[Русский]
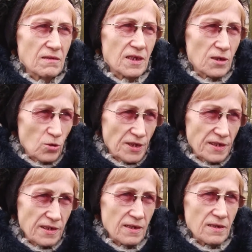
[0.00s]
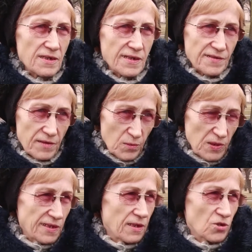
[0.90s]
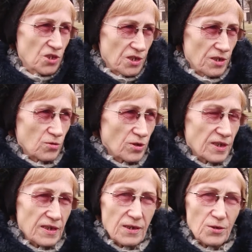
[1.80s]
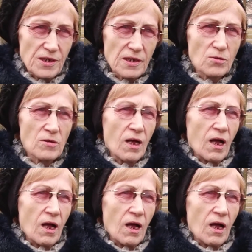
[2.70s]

три годика, царство небесное, уже четыре года, как ее нету.